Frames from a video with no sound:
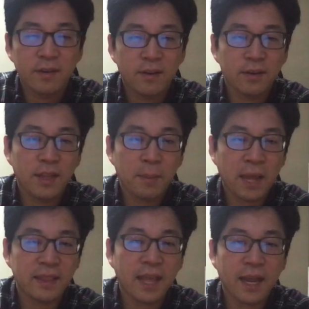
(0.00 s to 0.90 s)
그런데
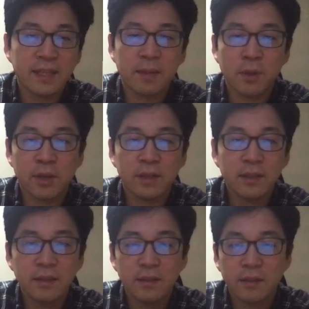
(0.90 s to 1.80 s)
반대가 되면은
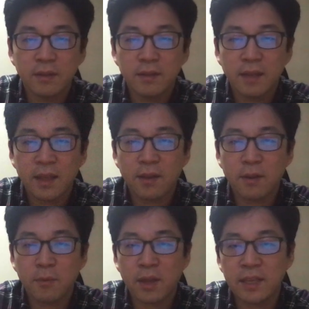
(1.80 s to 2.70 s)
행렬의
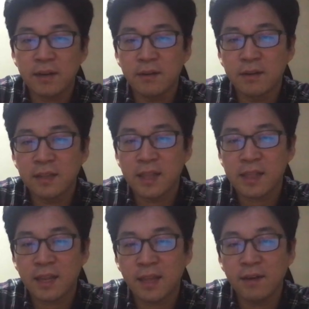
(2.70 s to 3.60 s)
모양이 이렇게
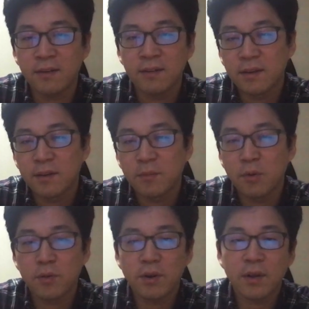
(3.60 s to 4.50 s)
되잖아요.
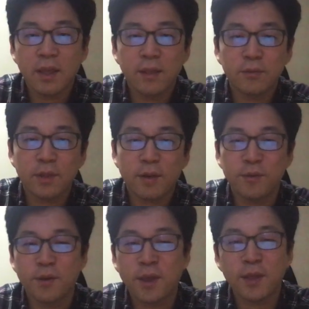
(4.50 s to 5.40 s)
뭐 이렇게 해도 되고
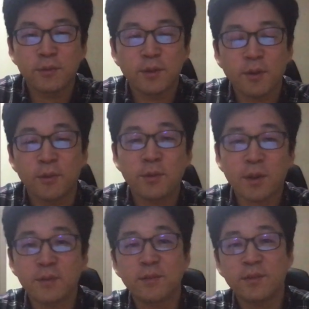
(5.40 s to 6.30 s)
이렇게 해도 되고
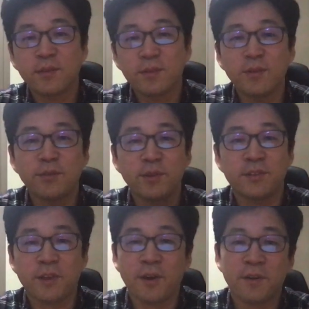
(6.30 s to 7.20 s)
어떻게 해도 쓸 수
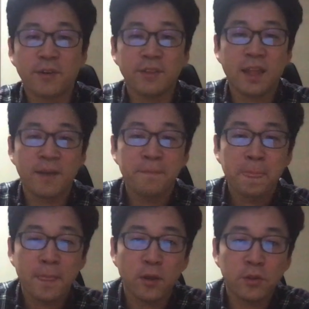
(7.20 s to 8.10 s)
있어요. 그런데
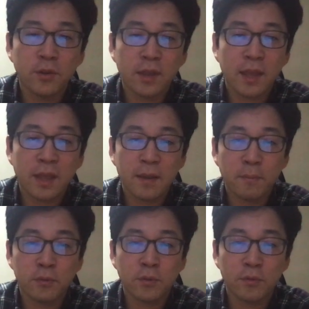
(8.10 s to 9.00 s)
어떤 게
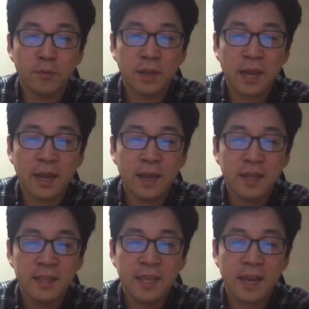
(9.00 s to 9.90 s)
보통 우리가
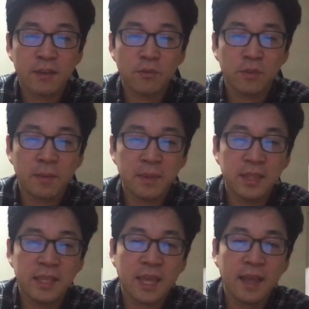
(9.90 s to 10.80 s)
이해하기 좋냐면
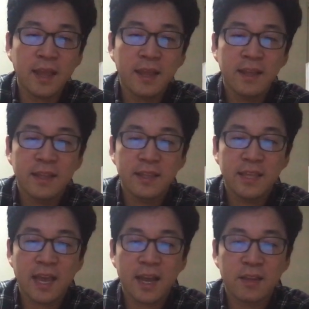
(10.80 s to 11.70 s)
이게
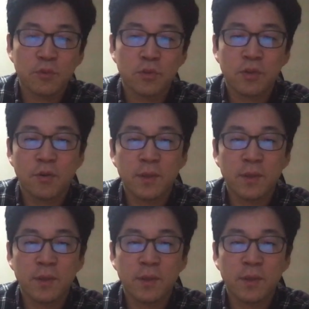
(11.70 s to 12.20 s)
이해하기 좋죠.